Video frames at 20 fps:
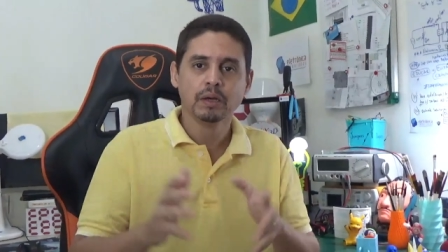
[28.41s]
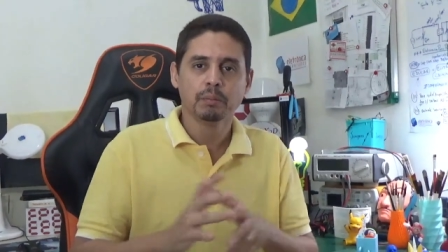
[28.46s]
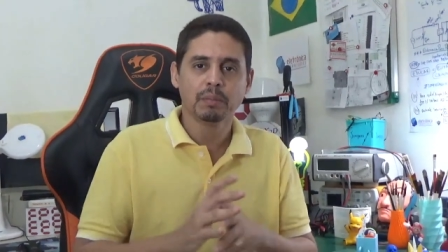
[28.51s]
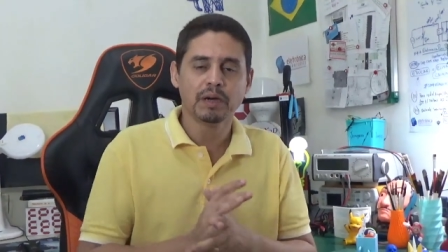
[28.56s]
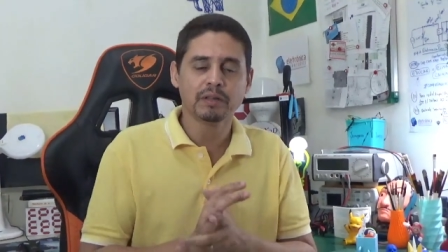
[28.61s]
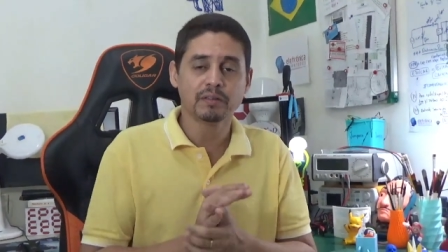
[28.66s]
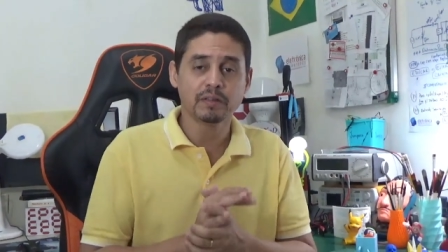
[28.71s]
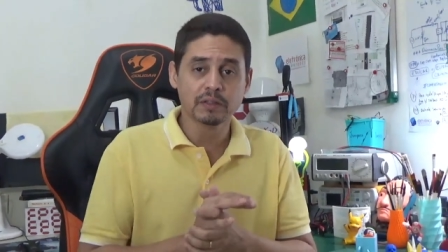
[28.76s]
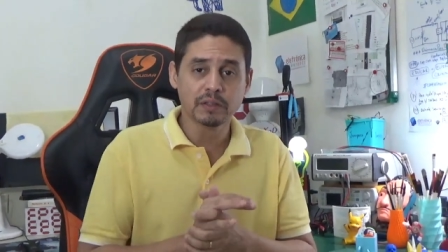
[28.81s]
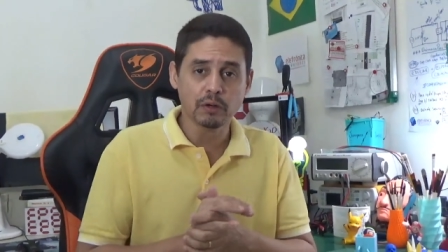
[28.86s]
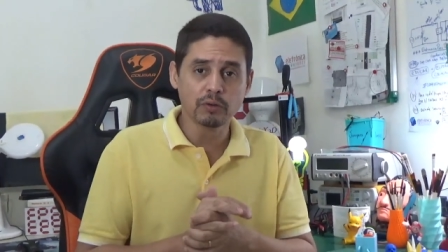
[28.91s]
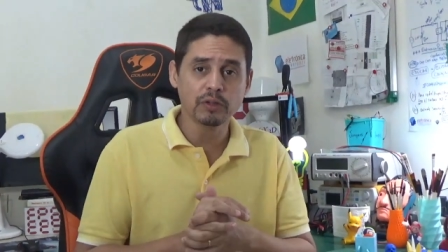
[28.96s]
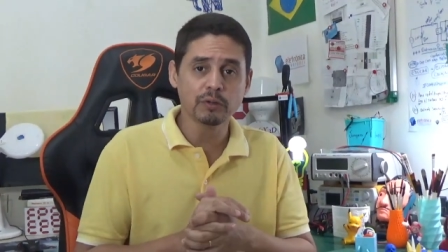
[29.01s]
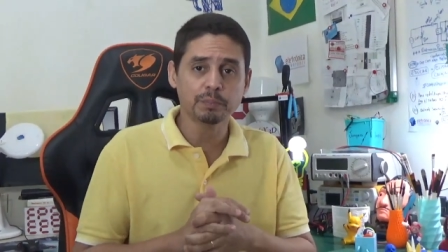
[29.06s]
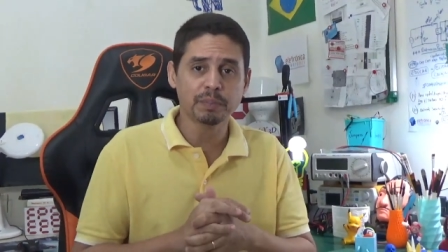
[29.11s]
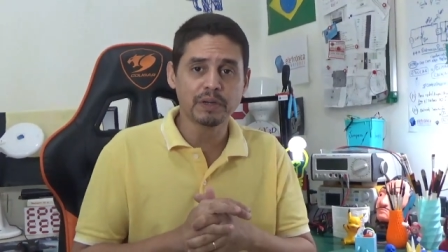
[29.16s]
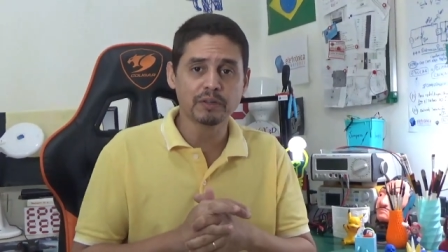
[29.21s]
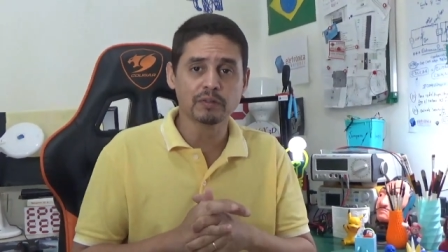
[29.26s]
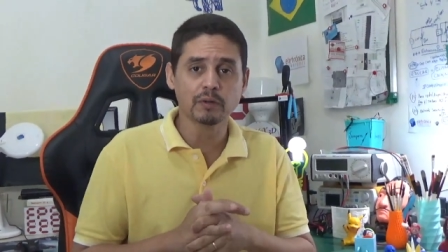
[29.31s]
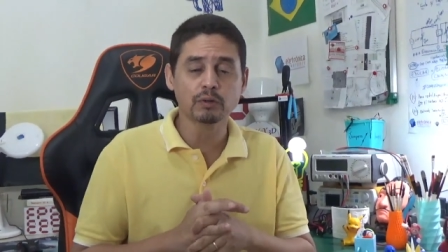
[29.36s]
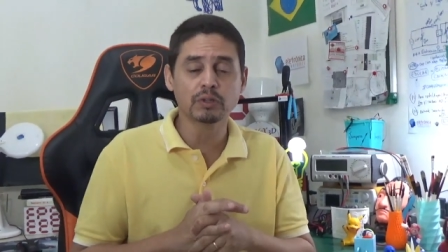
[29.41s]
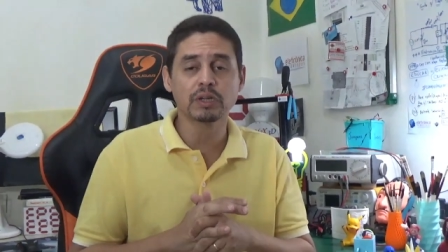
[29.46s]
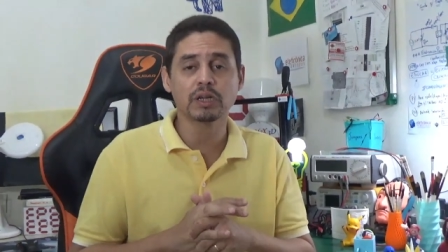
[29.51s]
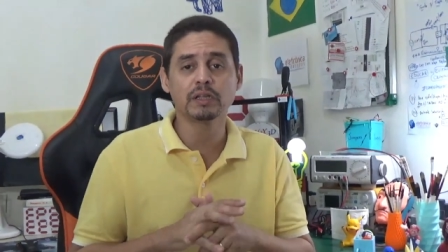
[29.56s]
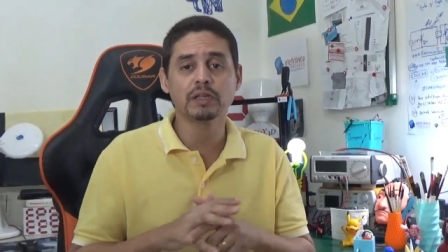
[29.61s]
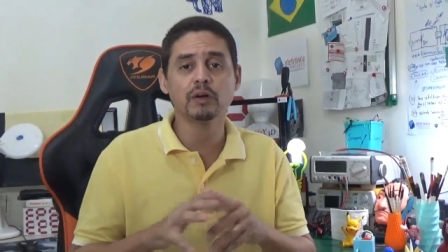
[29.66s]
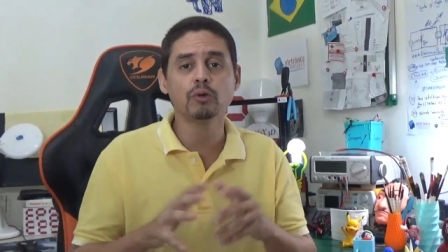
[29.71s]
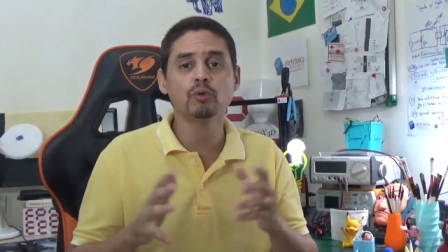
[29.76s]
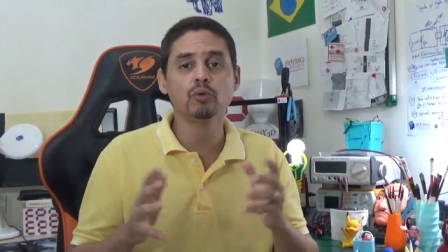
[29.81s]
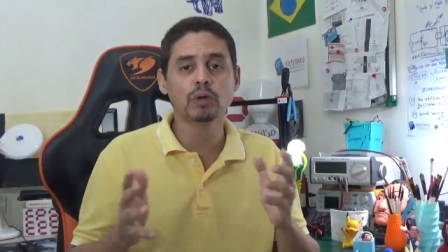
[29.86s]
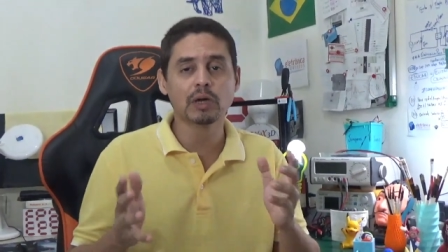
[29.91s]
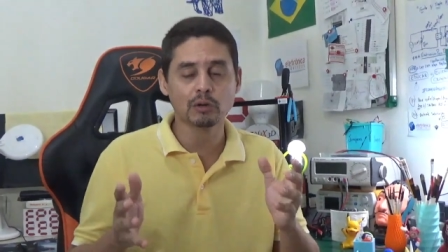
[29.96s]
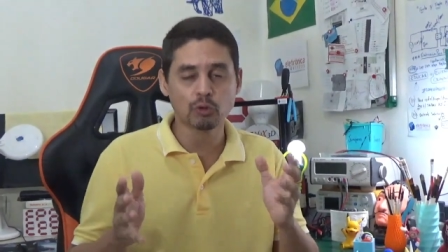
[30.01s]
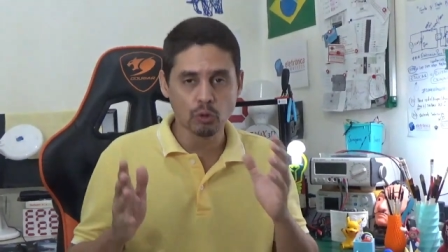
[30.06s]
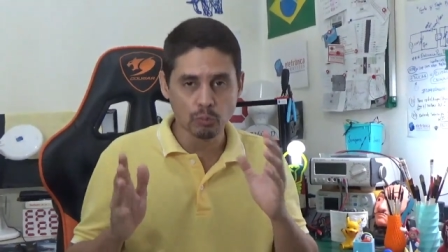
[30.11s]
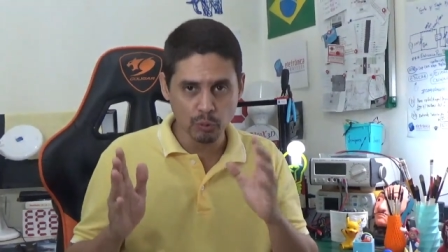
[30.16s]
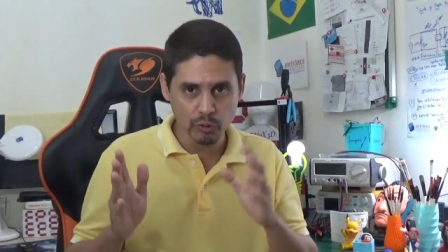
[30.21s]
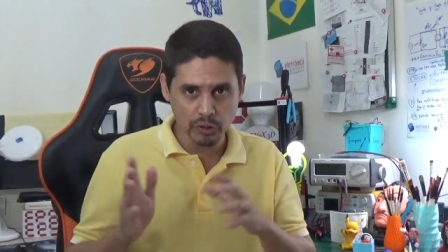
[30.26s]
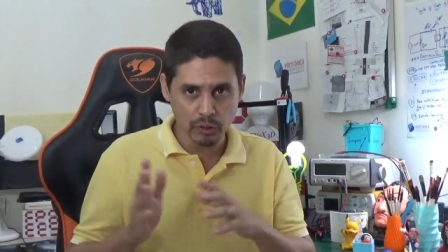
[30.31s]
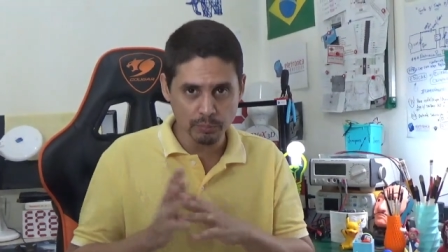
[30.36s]
mas então impressão 3D eu nunca dou
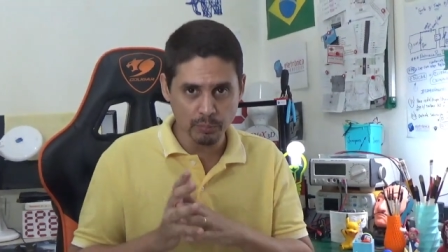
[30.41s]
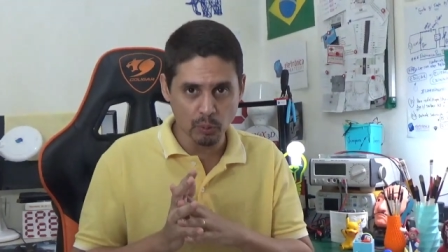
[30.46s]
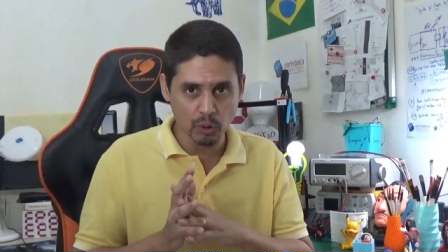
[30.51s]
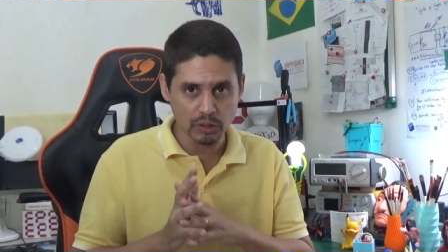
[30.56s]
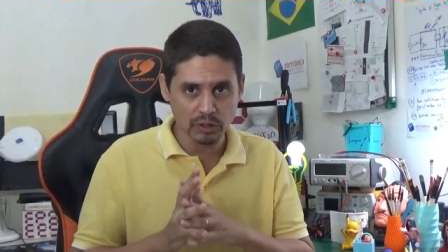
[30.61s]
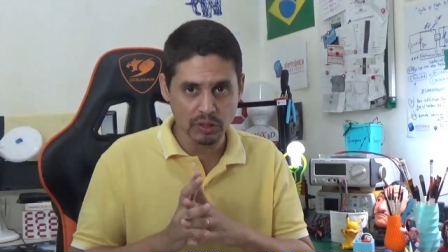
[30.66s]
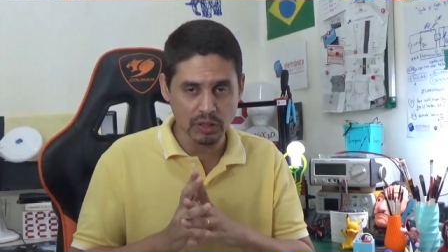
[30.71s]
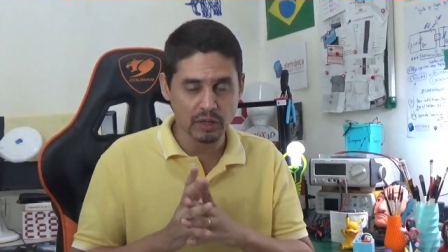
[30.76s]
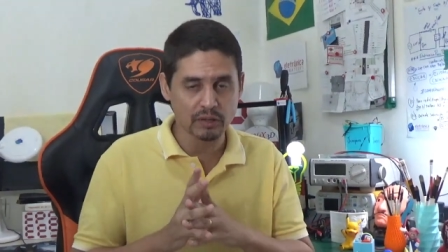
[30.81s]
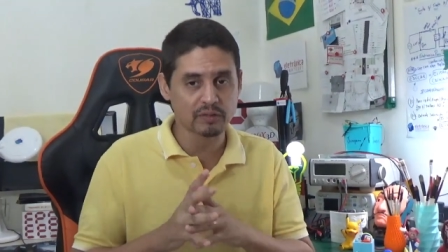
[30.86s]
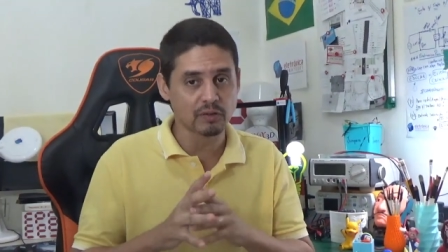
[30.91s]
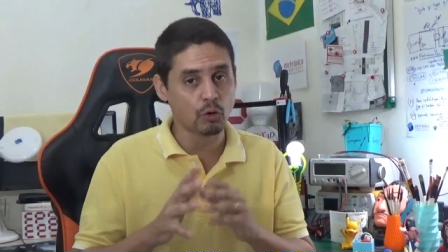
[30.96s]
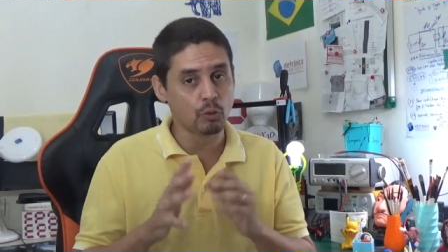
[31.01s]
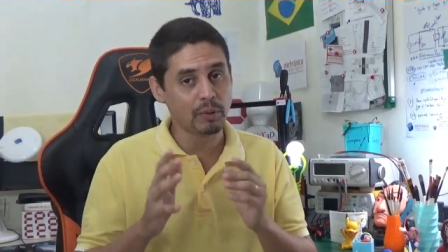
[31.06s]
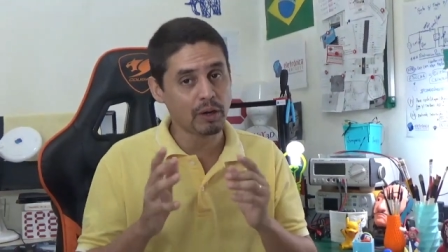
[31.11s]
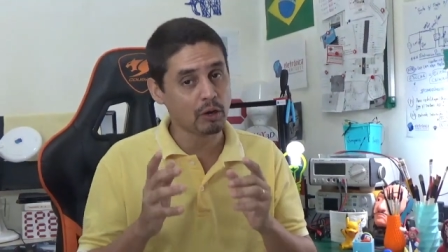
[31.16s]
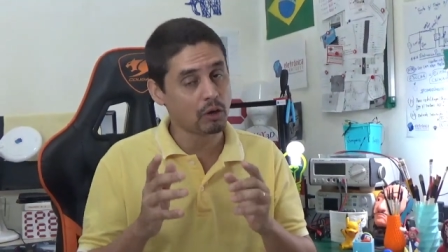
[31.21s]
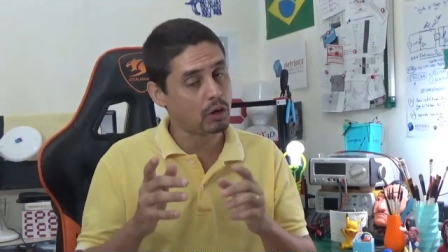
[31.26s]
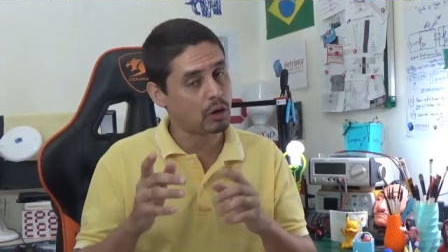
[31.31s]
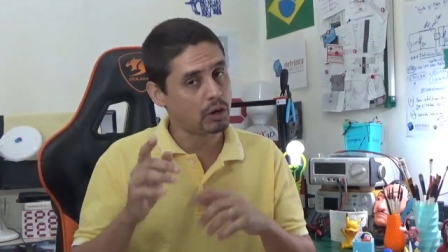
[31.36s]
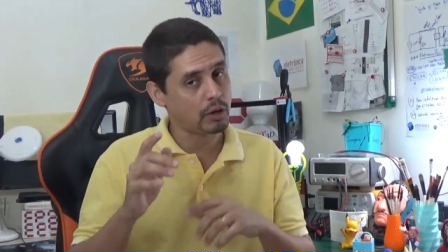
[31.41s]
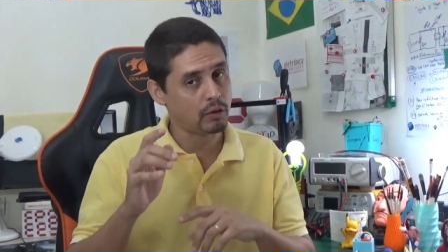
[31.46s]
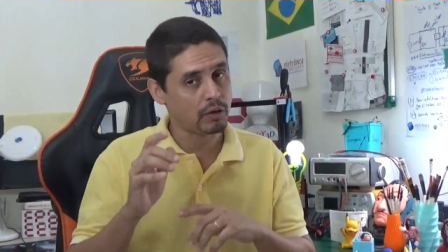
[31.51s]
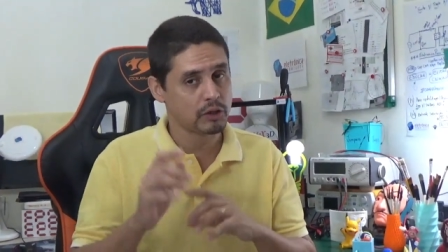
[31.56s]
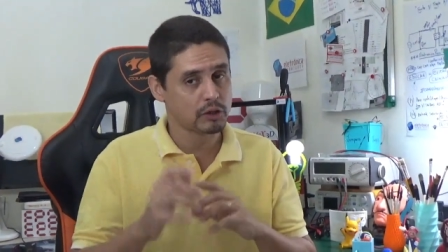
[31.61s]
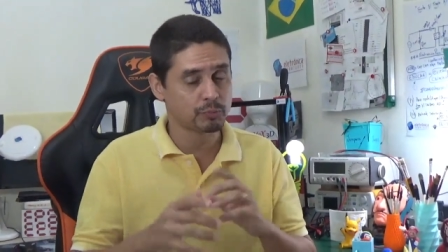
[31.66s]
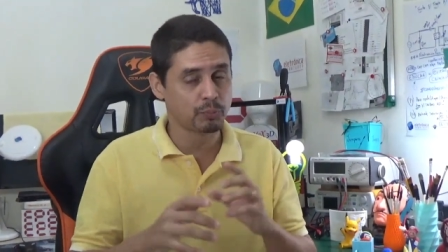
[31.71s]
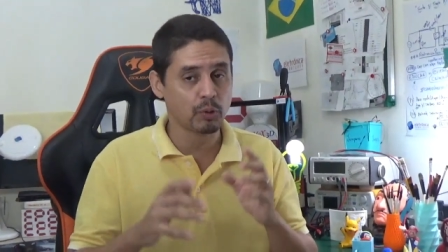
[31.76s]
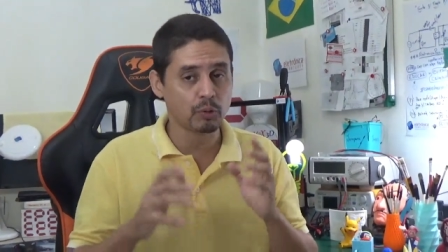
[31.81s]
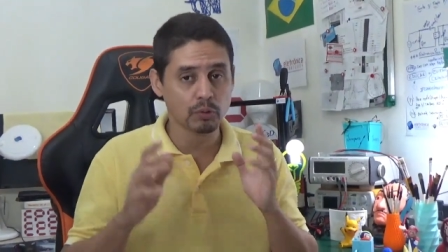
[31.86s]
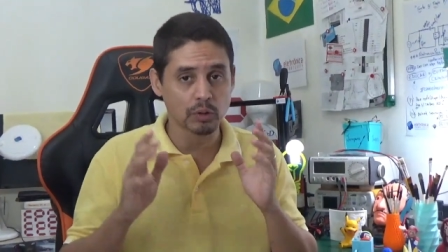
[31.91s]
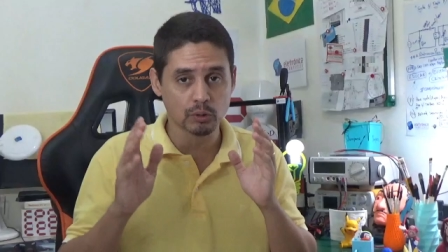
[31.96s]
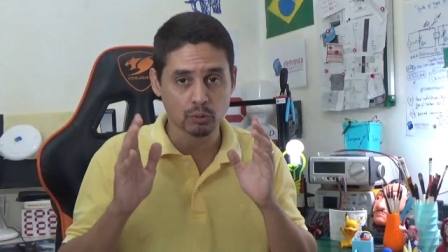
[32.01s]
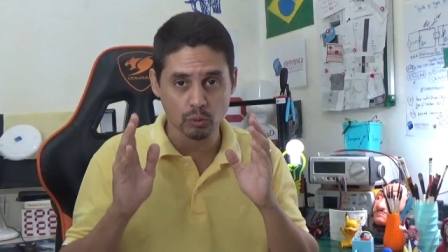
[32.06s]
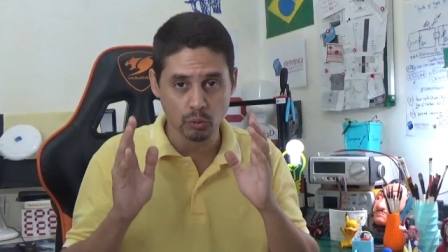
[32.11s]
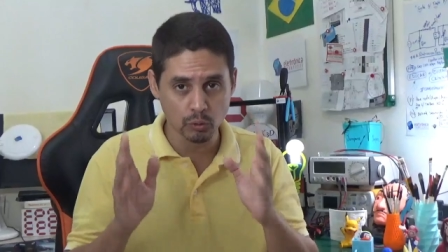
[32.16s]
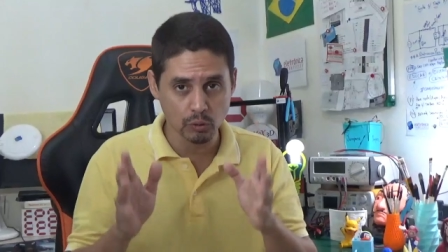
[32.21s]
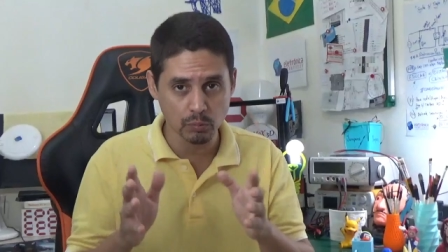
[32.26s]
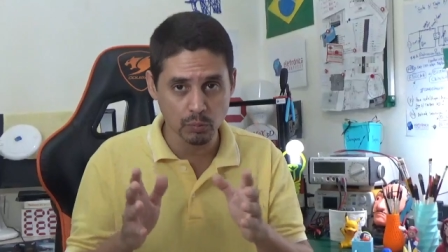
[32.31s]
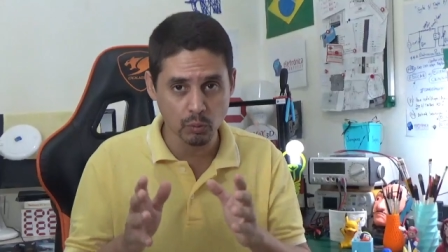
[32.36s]
muita importância, ou melhor, eu respondo a
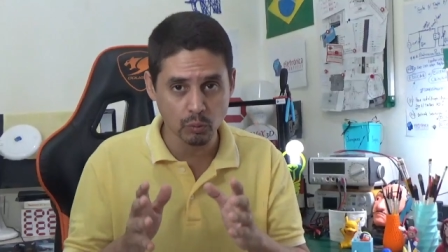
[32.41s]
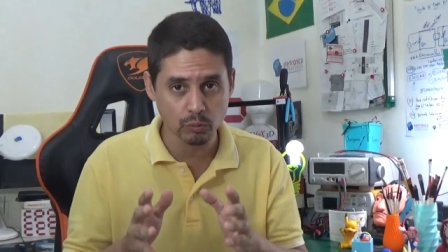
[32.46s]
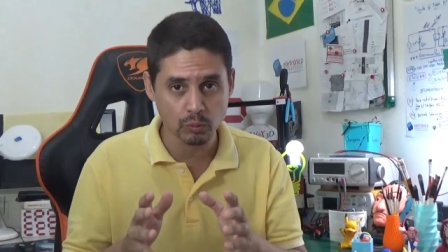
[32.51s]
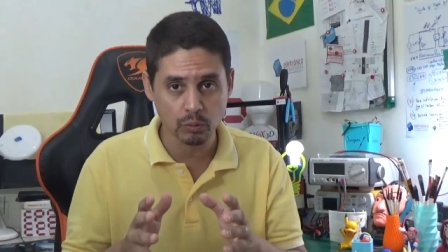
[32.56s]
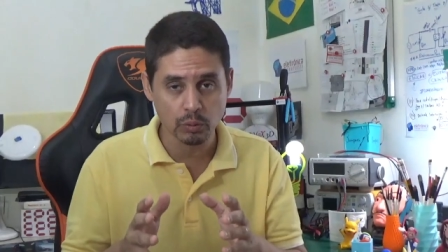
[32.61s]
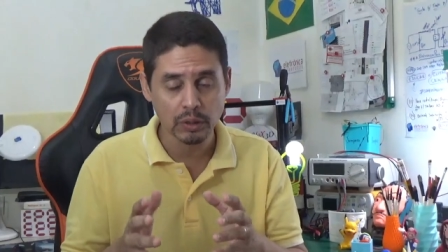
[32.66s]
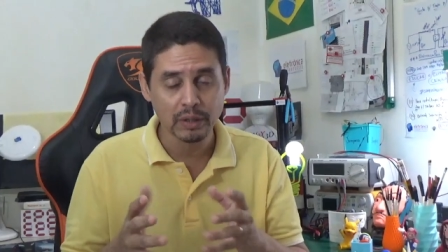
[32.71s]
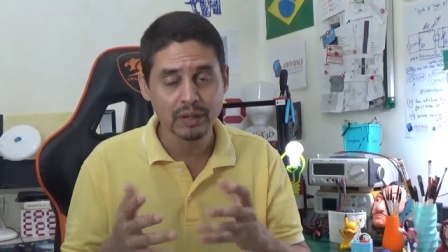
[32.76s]
todo mundo.